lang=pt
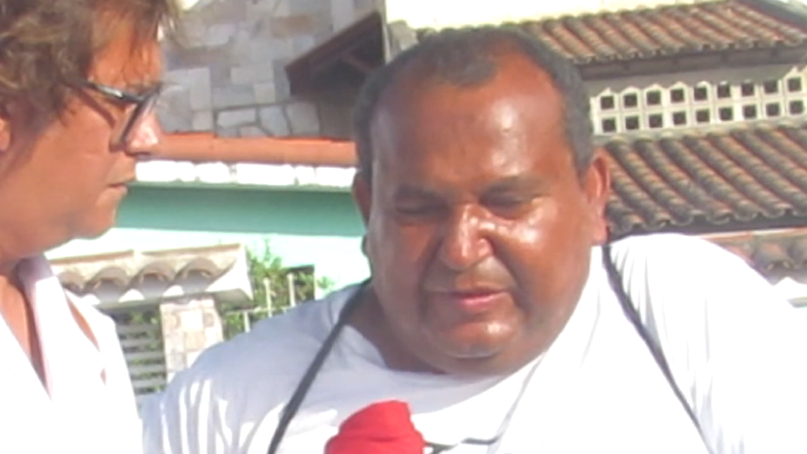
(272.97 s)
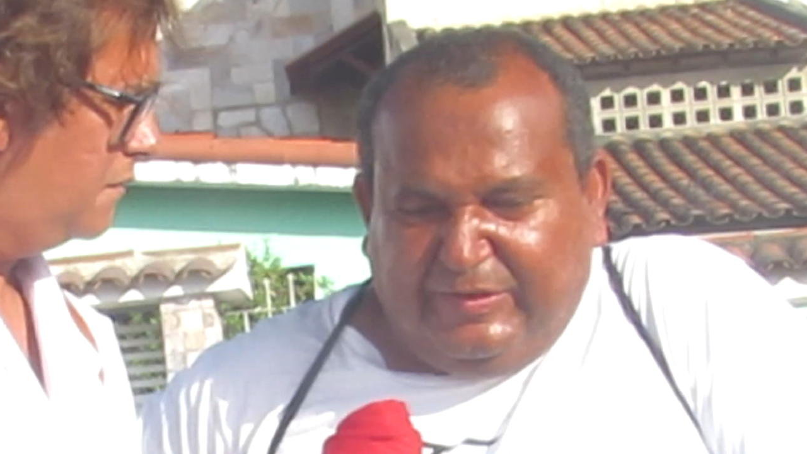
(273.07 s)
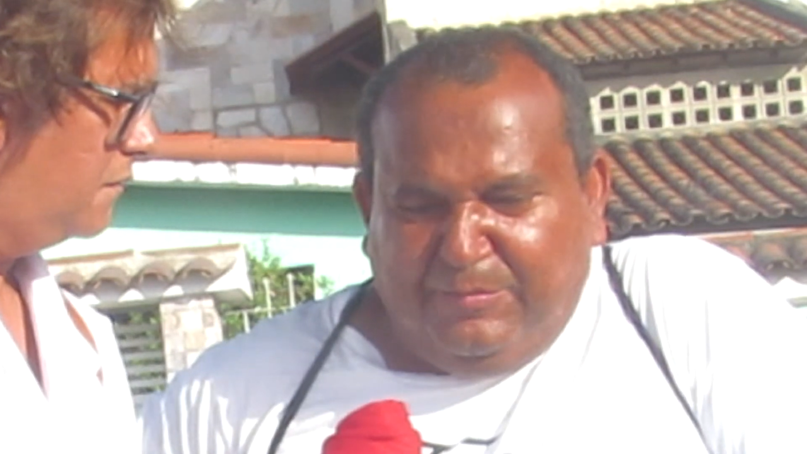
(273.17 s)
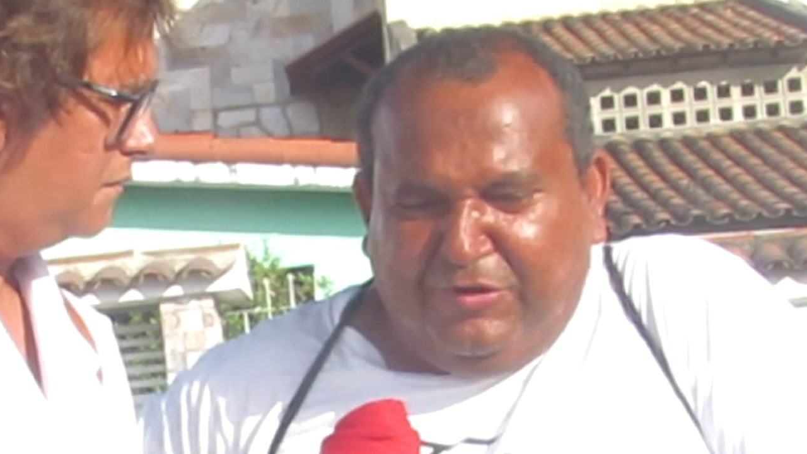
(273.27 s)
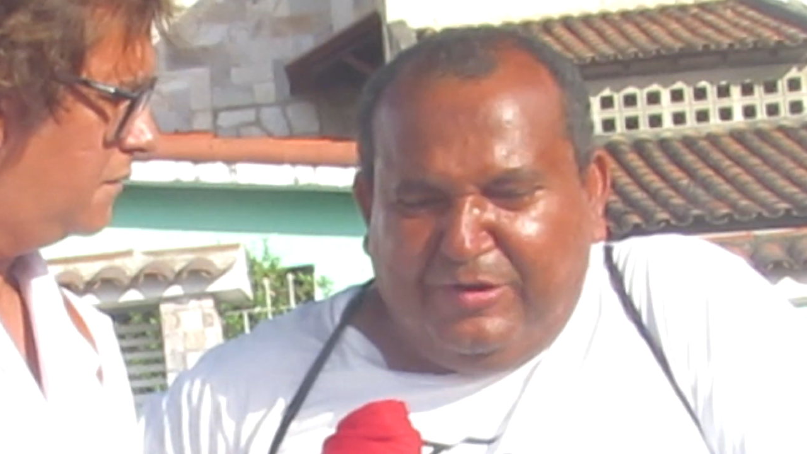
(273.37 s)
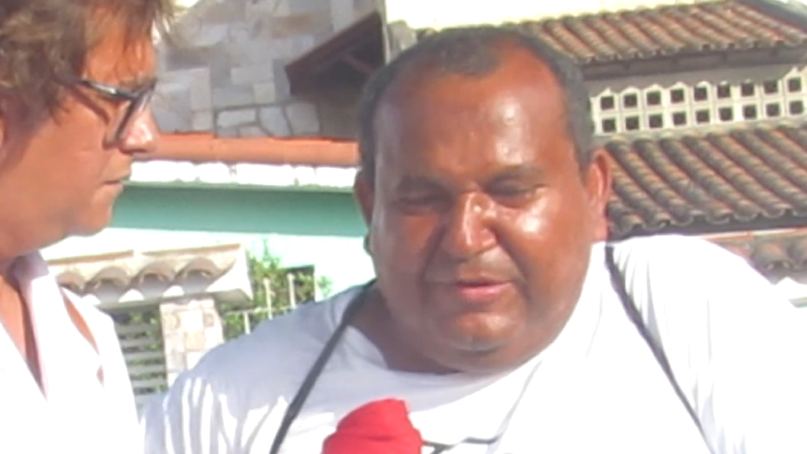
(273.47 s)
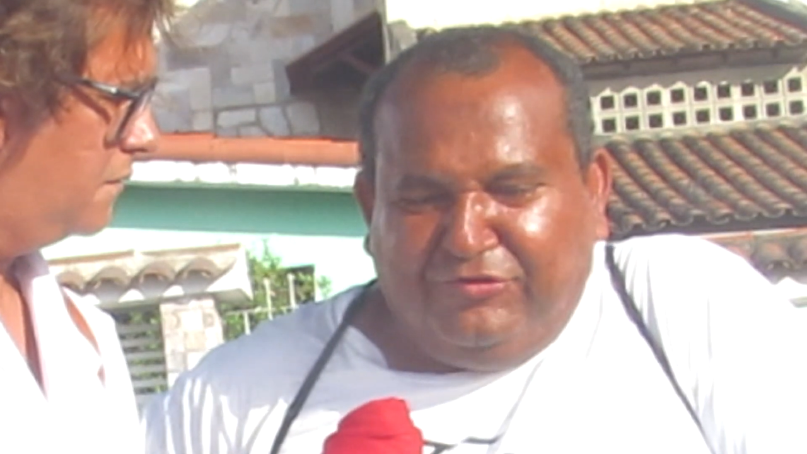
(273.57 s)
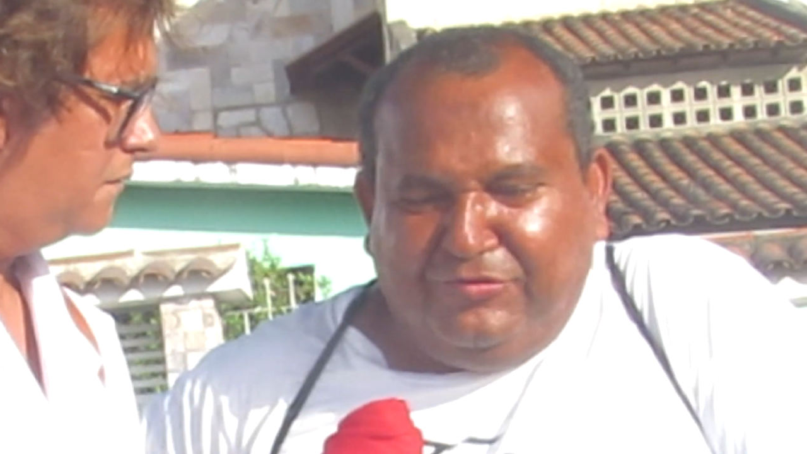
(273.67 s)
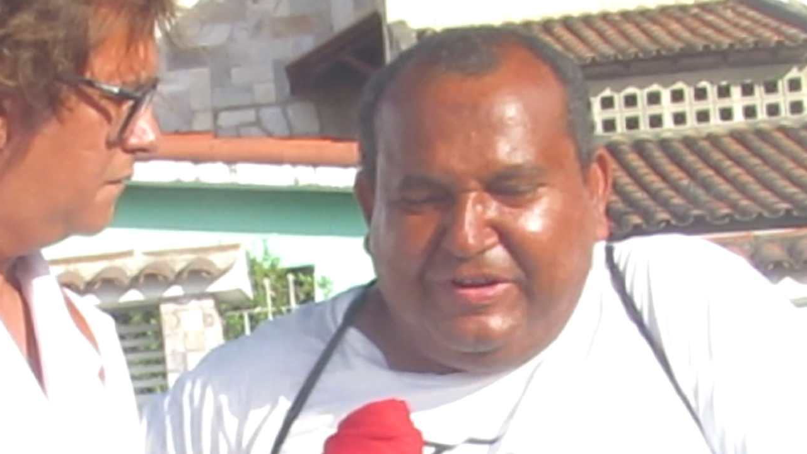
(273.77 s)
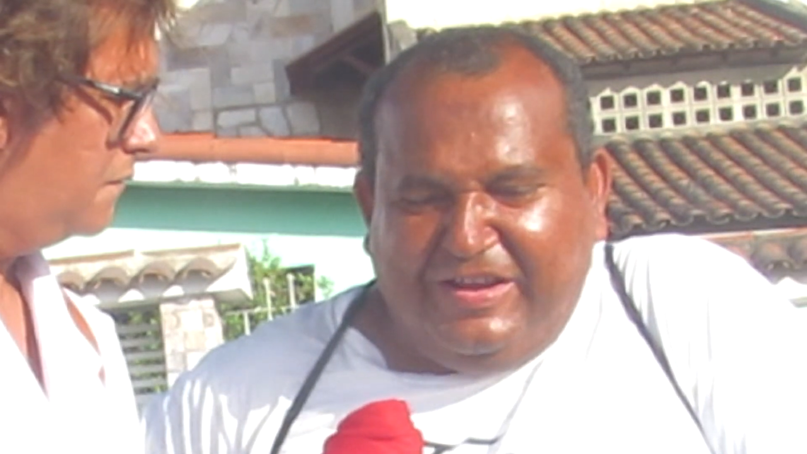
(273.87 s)
Simbora
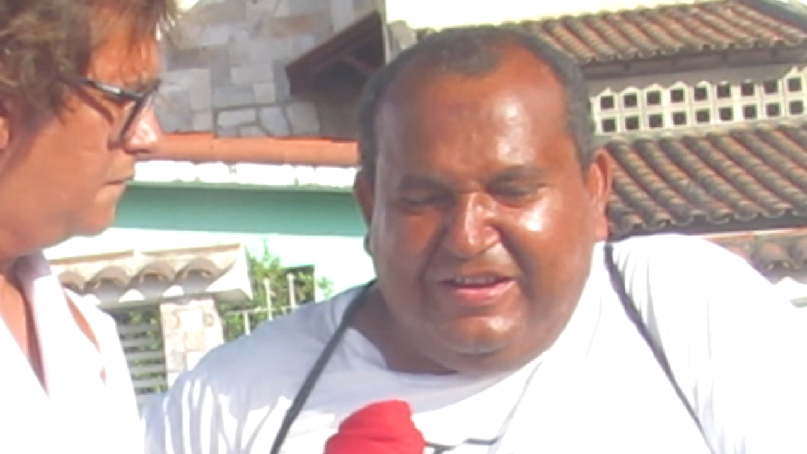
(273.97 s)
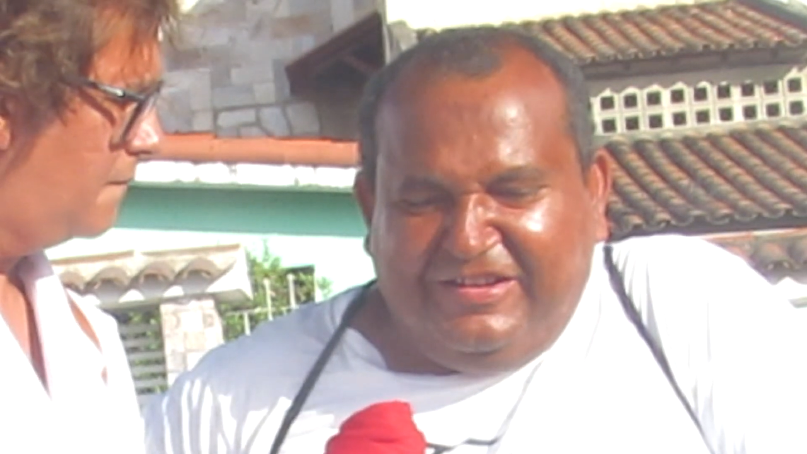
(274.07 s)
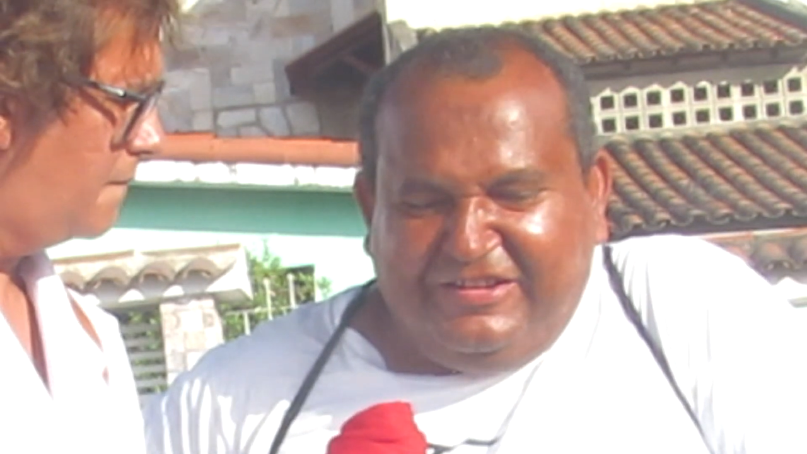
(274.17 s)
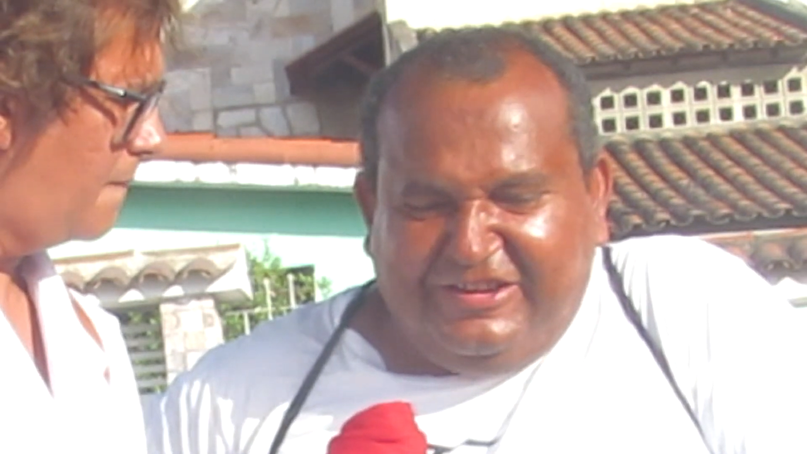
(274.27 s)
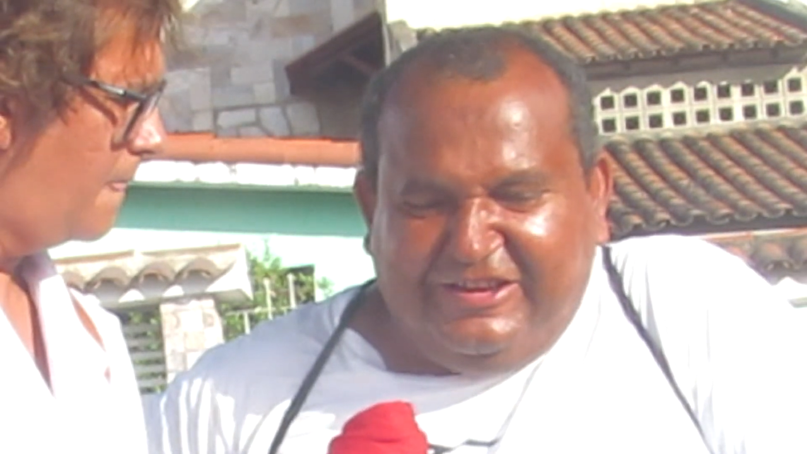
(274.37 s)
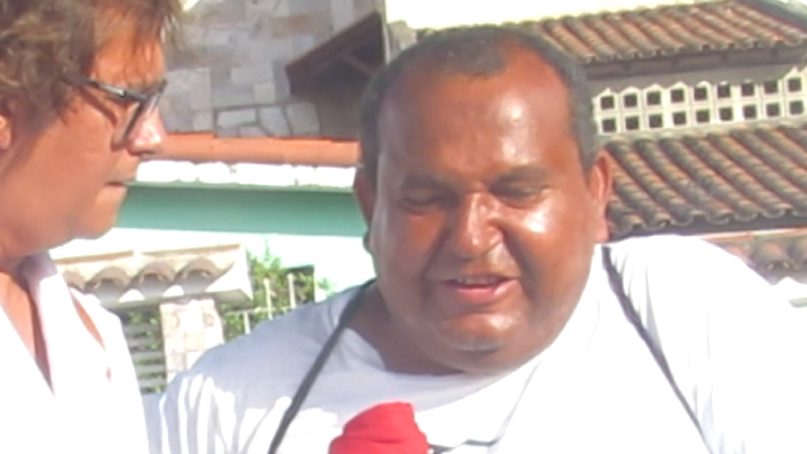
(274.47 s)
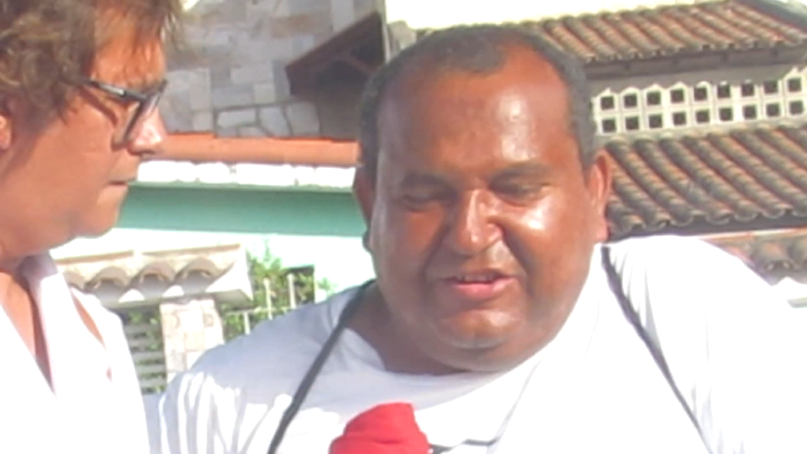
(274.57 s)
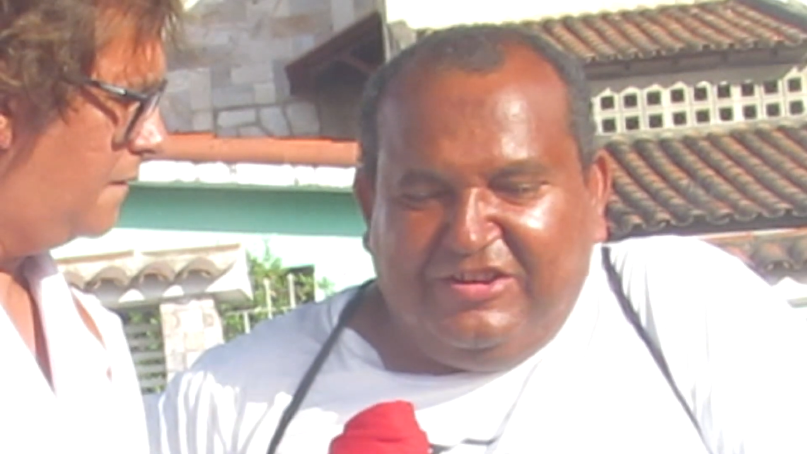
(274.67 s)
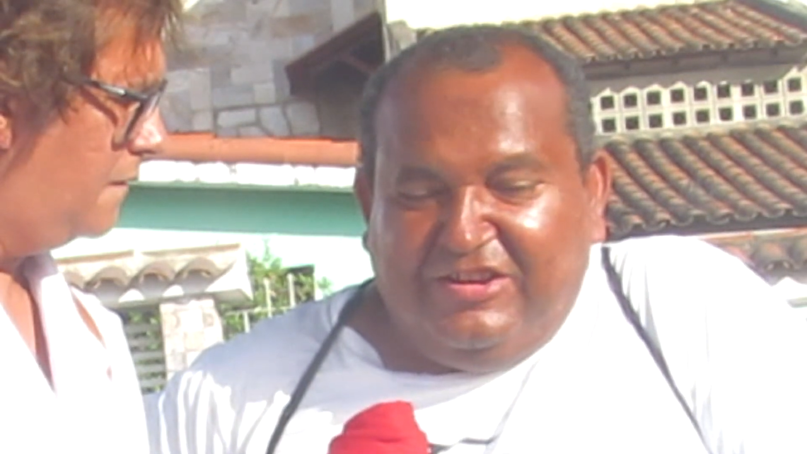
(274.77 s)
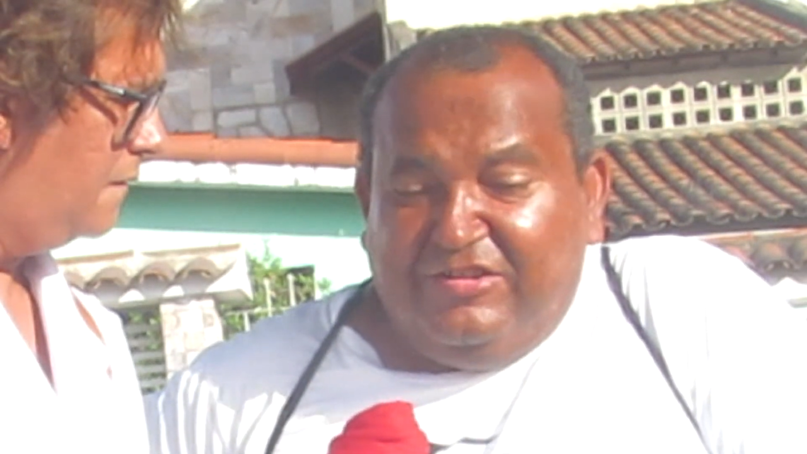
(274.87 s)
Misturar e